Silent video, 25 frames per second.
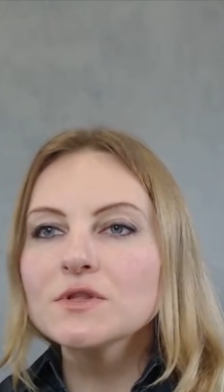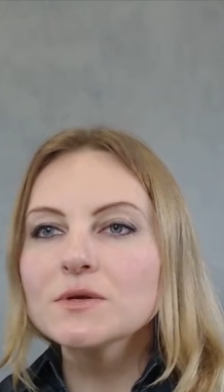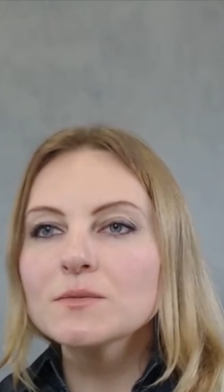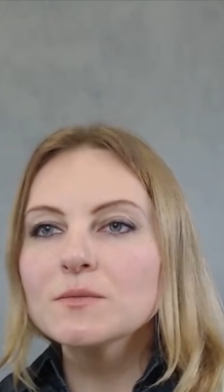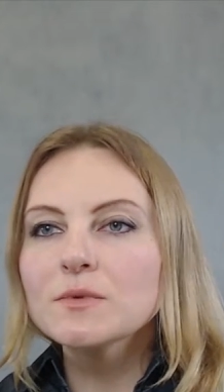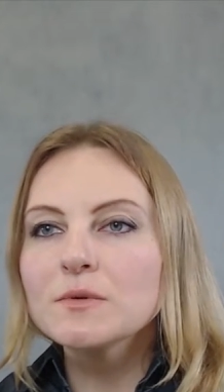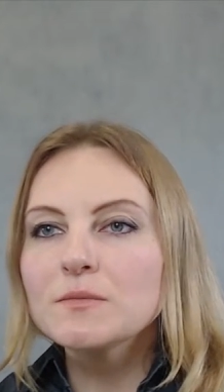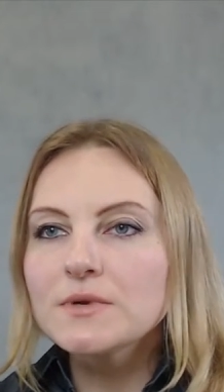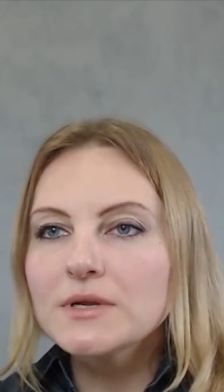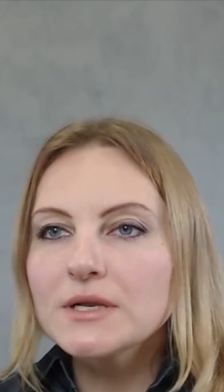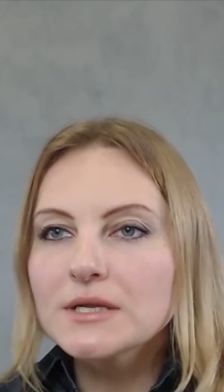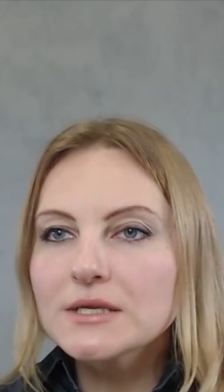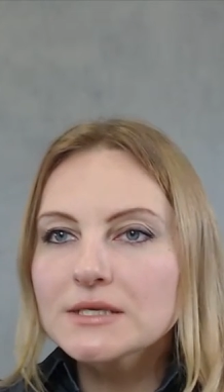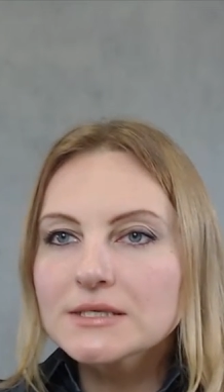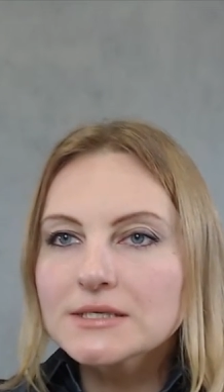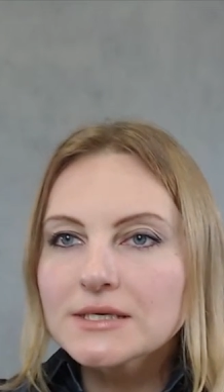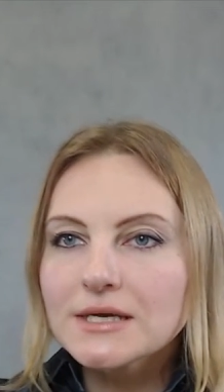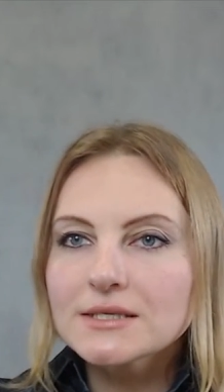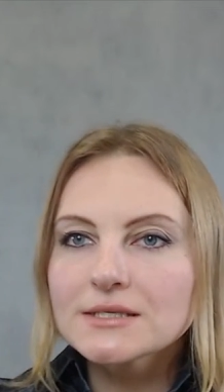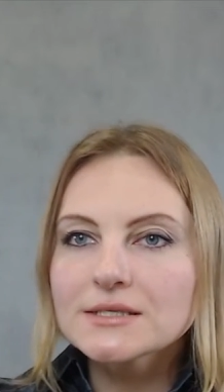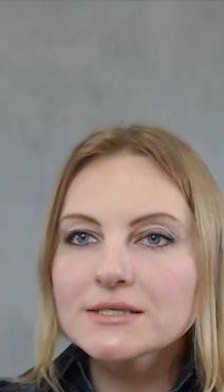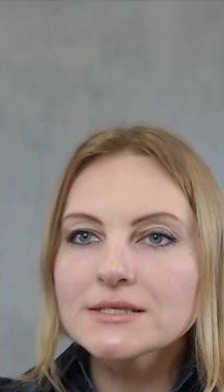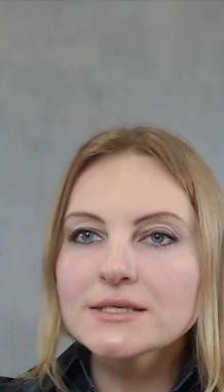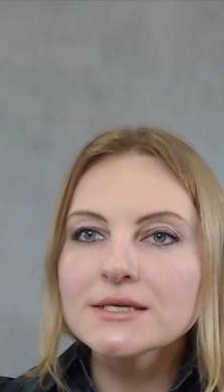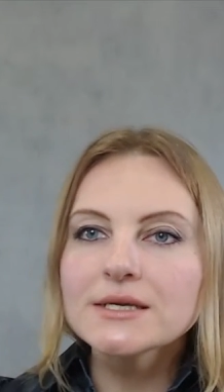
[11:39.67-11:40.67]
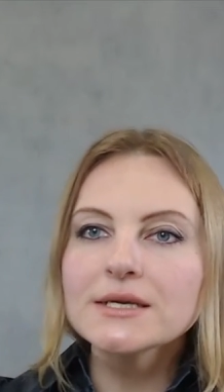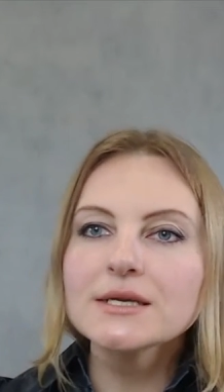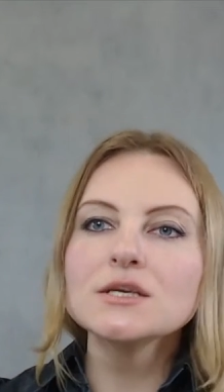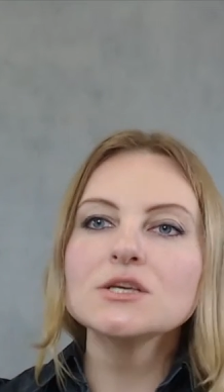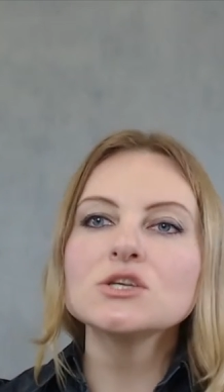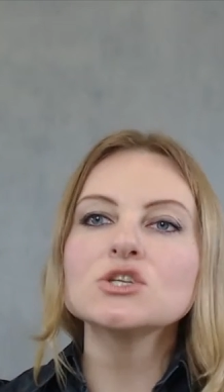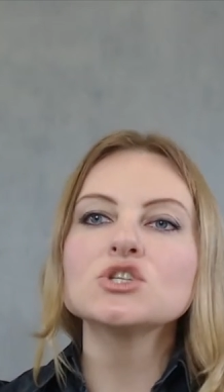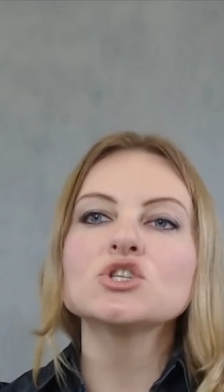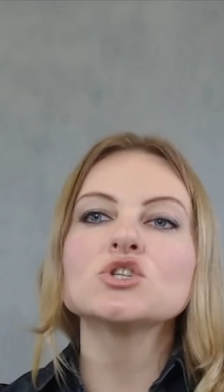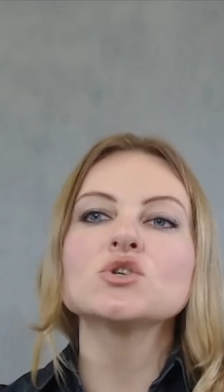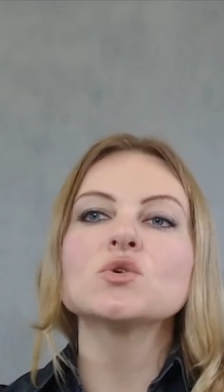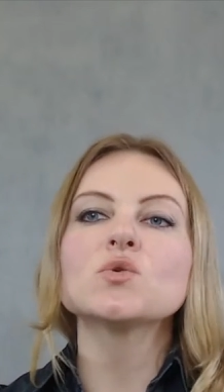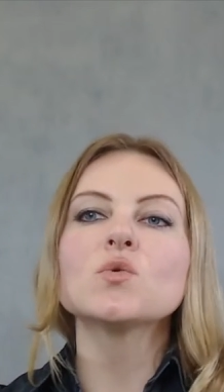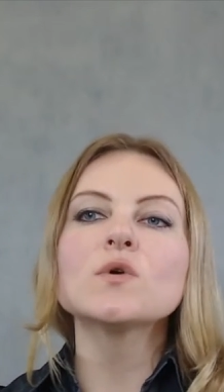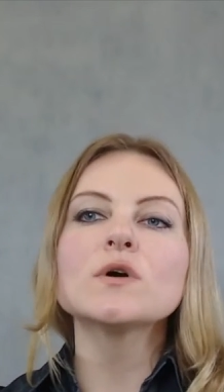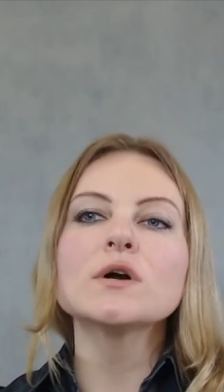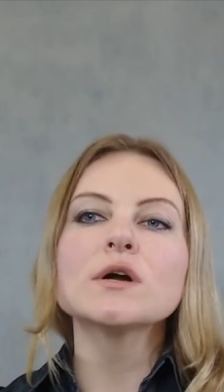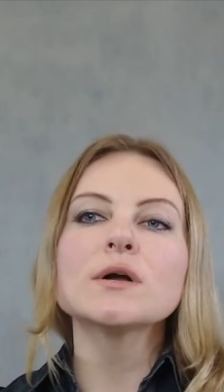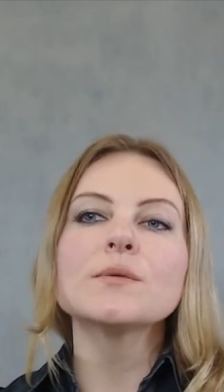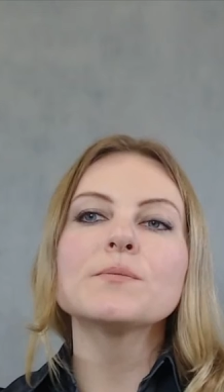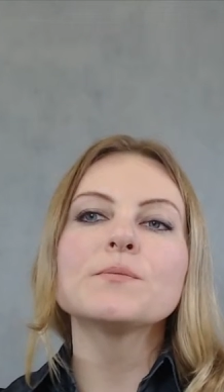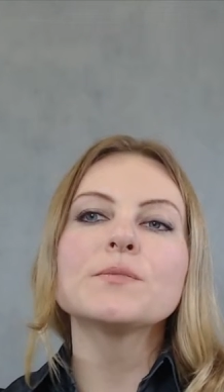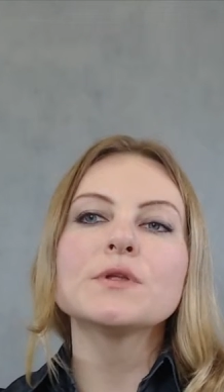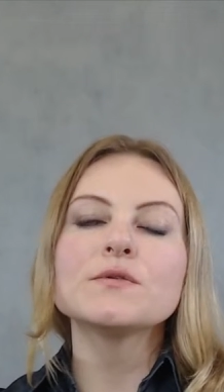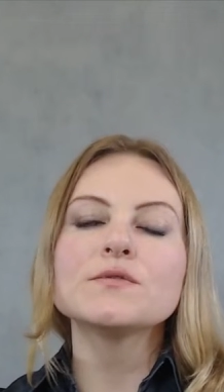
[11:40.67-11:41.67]
мобилизации и широкая
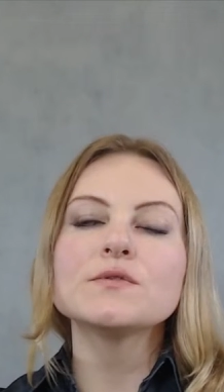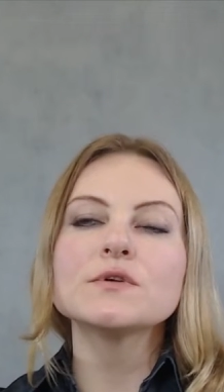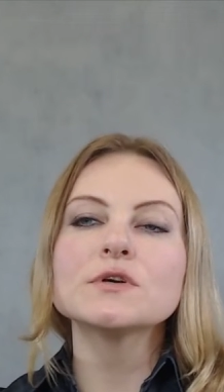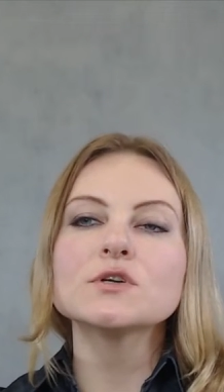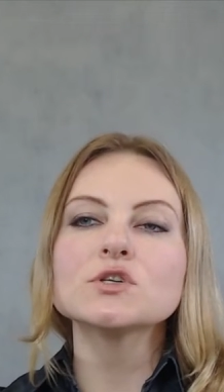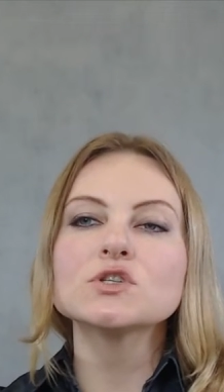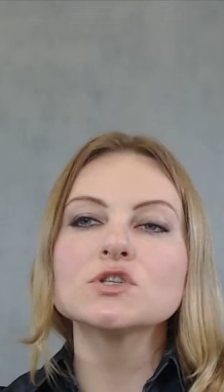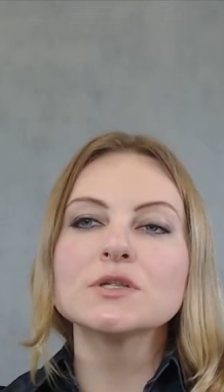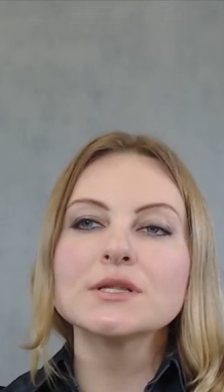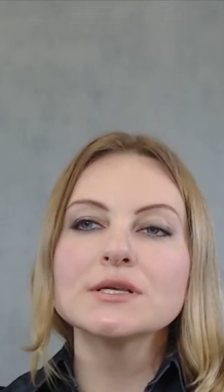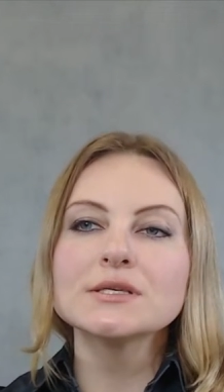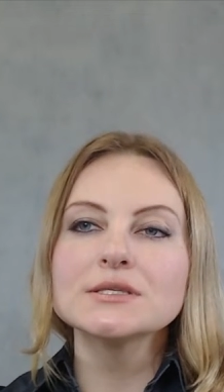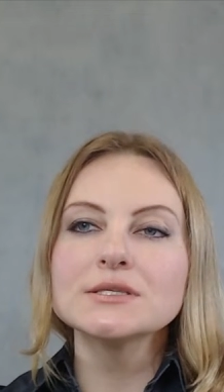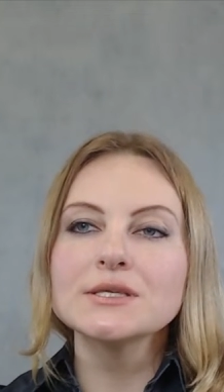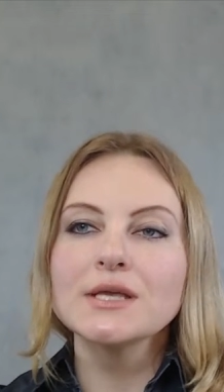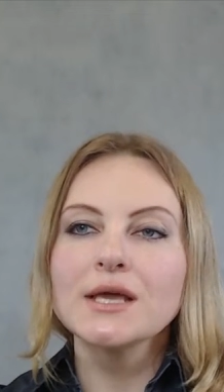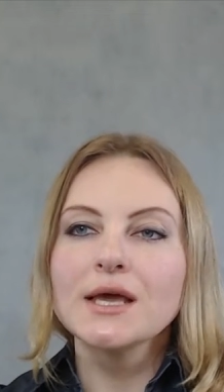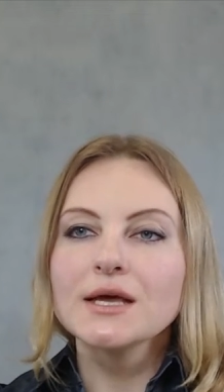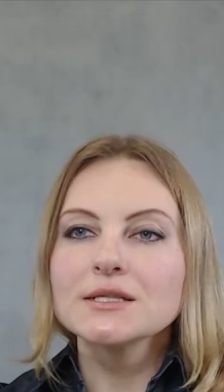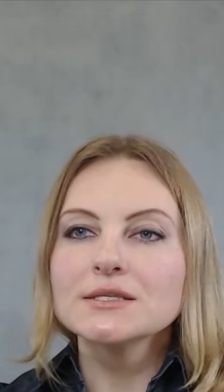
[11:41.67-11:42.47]
приверженность